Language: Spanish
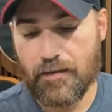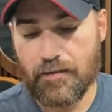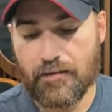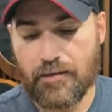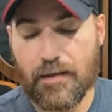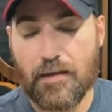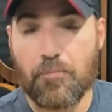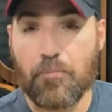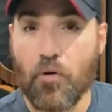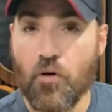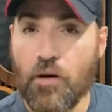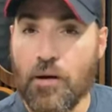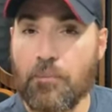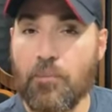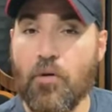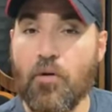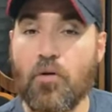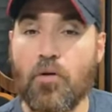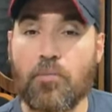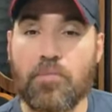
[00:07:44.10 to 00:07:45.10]
Este, y poco
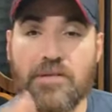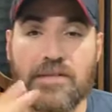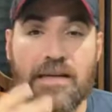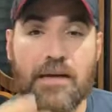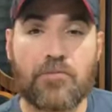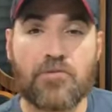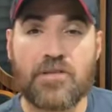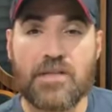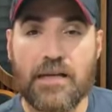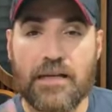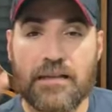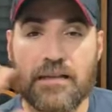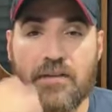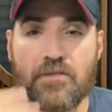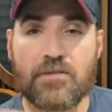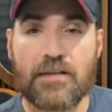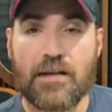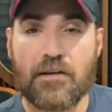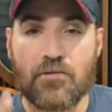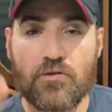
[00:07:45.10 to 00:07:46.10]
a poco, pues ya mucha
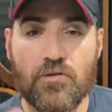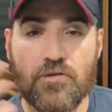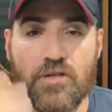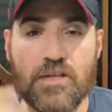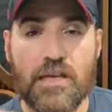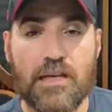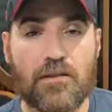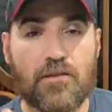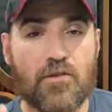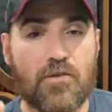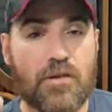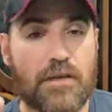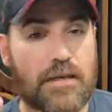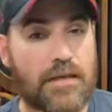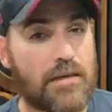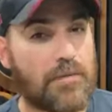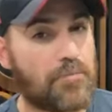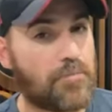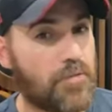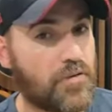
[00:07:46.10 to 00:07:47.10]
gente lo está conociendo
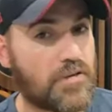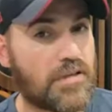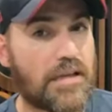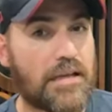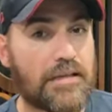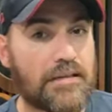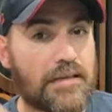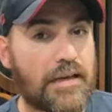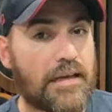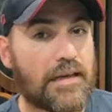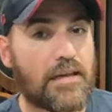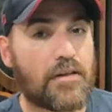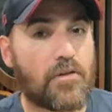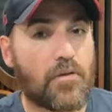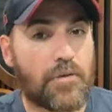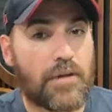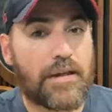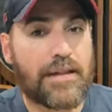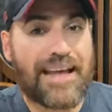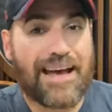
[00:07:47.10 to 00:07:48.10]
y pues sí le está
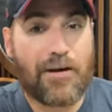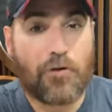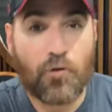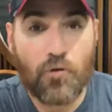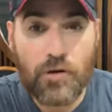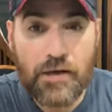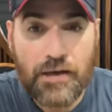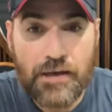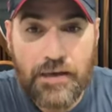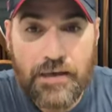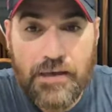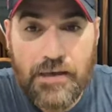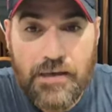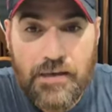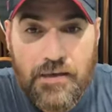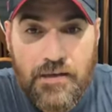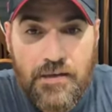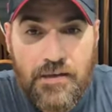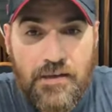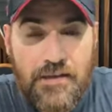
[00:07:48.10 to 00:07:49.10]
yendo bien ahora,
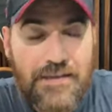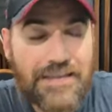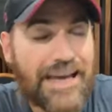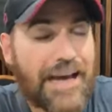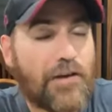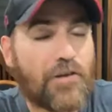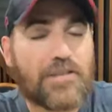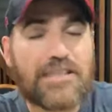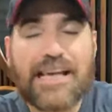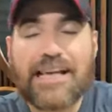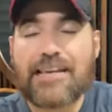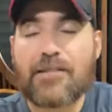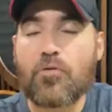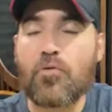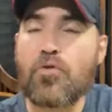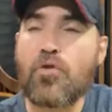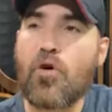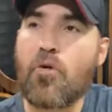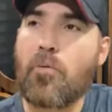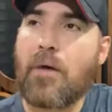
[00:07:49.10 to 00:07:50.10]
¿eh? Ya, o sea,
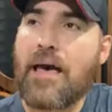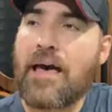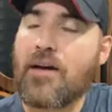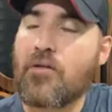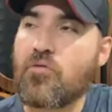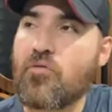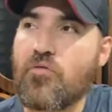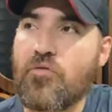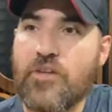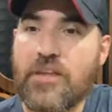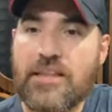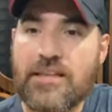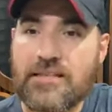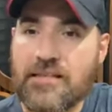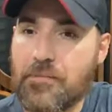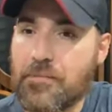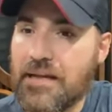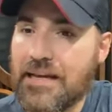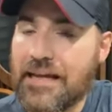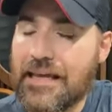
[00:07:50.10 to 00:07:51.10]
uno va un fin
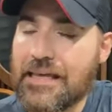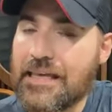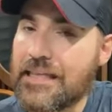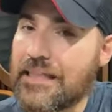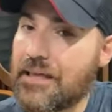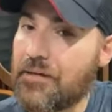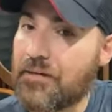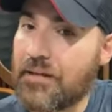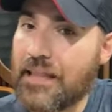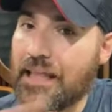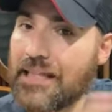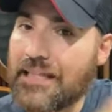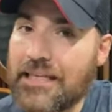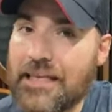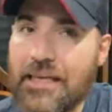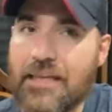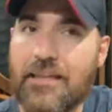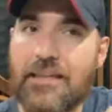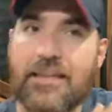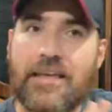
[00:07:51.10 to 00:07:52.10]
de semana ahí, de
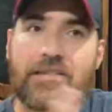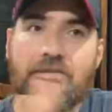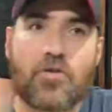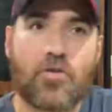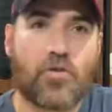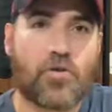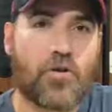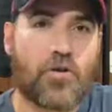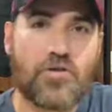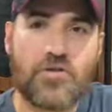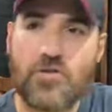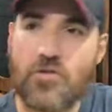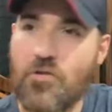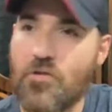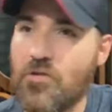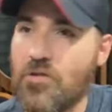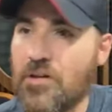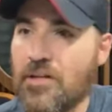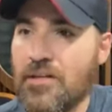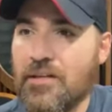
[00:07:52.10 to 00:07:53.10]
verdad que
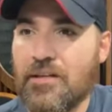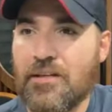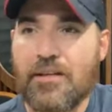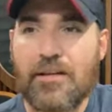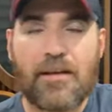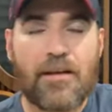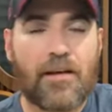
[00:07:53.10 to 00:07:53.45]
desconozco